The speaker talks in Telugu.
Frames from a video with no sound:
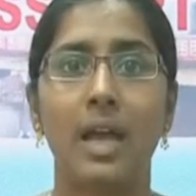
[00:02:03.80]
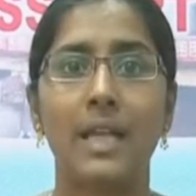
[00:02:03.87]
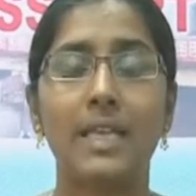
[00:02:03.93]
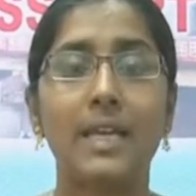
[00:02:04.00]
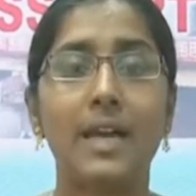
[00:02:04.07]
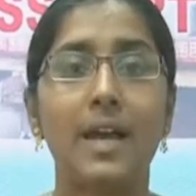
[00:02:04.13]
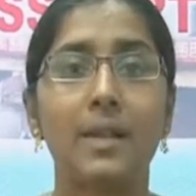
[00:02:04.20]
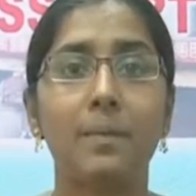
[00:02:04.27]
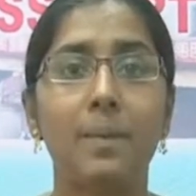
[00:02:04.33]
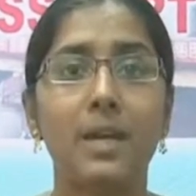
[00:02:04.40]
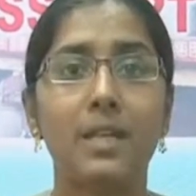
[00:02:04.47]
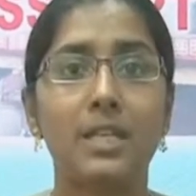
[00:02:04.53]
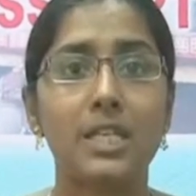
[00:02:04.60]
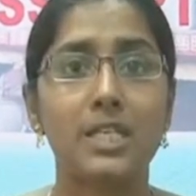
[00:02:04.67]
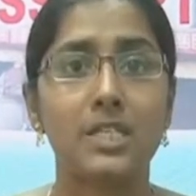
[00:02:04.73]
అధికార
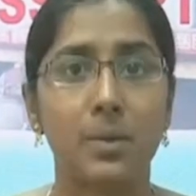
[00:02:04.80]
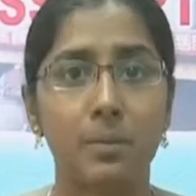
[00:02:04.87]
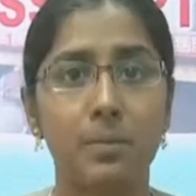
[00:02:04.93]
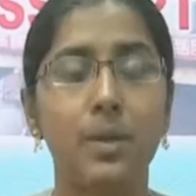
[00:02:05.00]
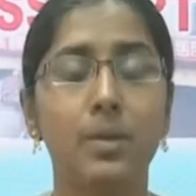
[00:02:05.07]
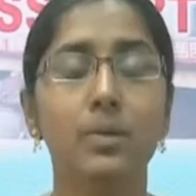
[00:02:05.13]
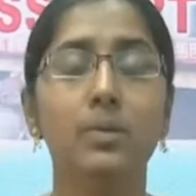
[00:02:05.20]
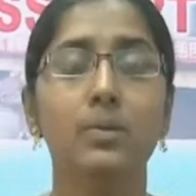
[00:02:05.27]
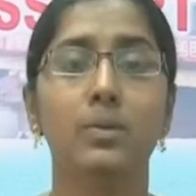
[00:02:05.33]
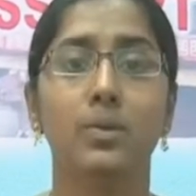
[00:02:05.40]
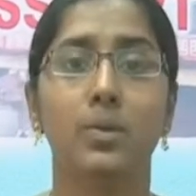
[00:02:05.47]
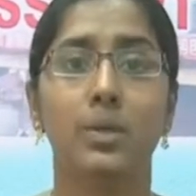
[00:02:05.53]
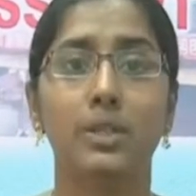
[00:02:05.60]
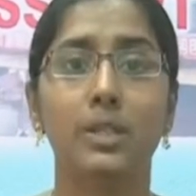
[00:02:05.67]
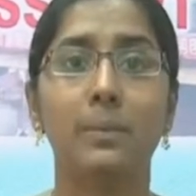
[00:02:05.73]
పార్టీ సభ్యులు
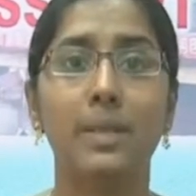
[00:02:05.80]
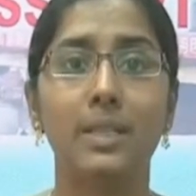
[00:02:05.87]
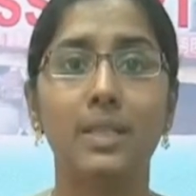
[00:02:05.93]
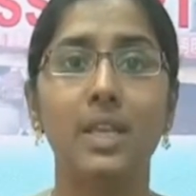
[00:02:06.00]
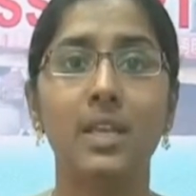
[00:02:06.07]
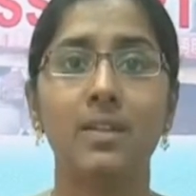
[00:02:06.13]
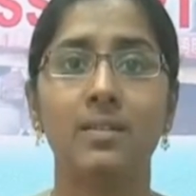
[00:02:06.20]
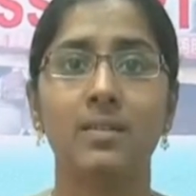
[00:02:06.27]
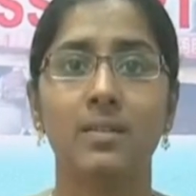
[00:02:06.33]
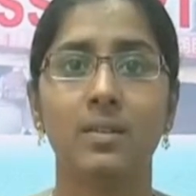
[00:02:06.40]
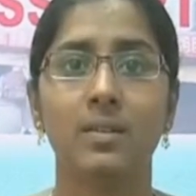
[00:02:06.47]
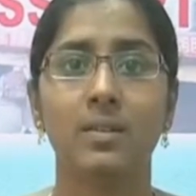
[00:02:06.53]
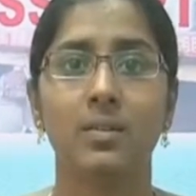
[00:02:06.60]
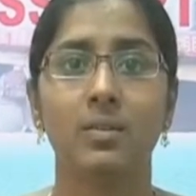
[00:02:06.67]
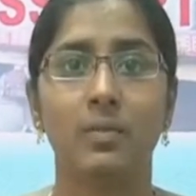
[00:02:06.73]
కొంతమంది
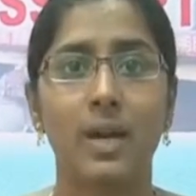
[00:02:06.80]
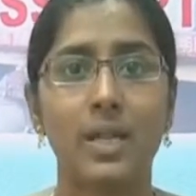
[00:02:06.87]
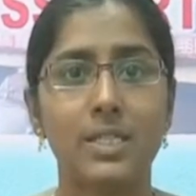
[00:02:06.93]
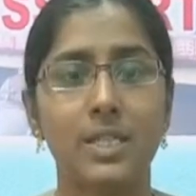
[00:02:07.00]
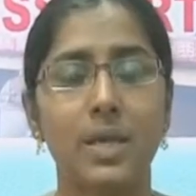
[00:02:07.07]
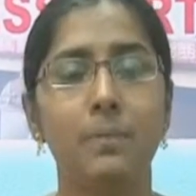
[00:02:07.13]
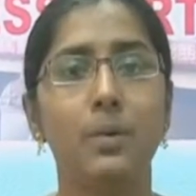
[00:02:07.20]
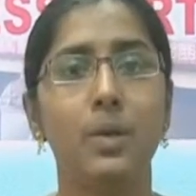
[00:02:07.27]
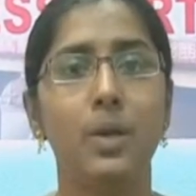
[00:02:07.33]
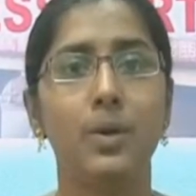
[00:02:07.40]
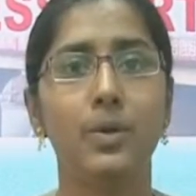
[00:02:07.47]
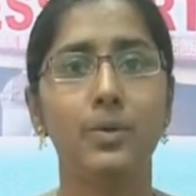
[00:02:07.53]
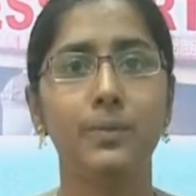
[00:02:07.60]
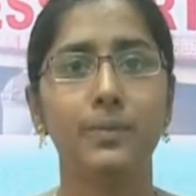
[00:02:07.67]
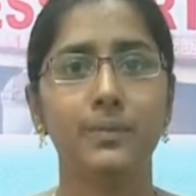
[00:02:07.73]

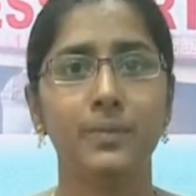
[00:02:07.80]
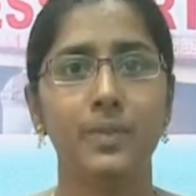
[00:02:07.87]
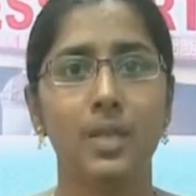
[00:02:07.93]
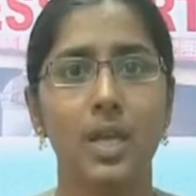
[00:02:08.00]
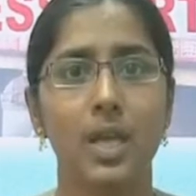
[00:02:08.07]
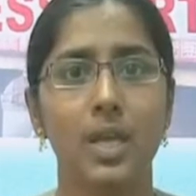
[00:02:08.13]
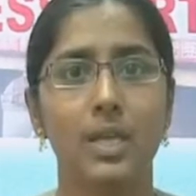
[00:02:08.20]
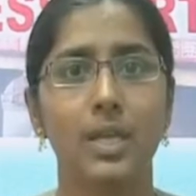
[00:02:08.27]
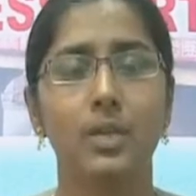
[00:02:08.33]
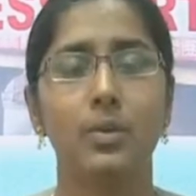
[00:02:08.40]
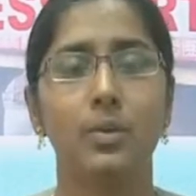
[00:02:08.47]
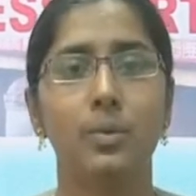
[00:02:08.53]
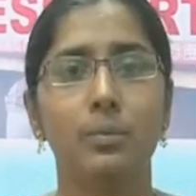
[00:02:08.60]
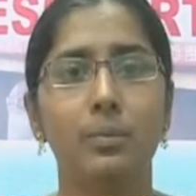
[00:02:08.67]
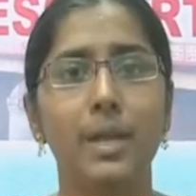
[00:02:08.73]
వాట్సాపుల్లోనూ
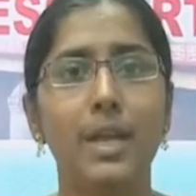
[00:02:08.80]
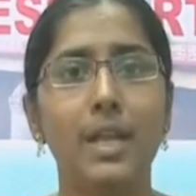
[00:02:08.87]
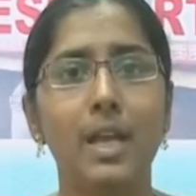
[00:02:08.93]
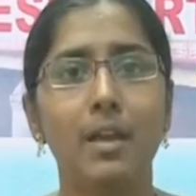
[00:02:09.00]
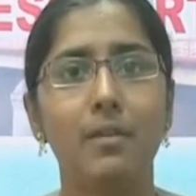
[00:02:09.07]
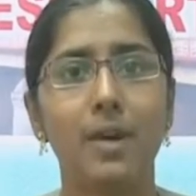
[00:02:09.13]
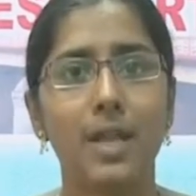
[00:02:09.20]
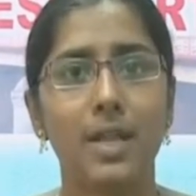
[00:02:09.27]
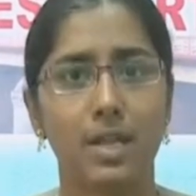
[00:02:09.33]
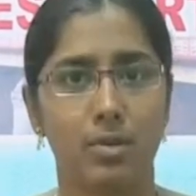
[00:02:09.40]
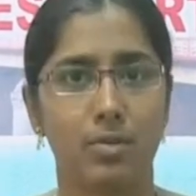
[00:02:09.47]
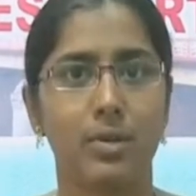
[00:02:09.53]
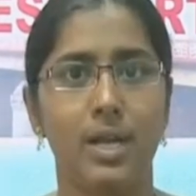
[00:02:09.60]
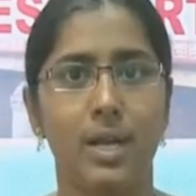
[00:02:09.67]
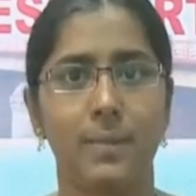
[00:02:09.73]
ఇటు మీడియా వారికి
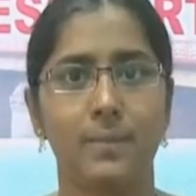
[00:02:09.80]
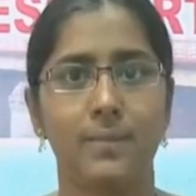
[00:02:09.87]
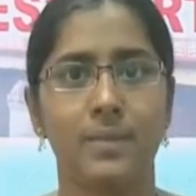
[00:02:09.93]
కూడా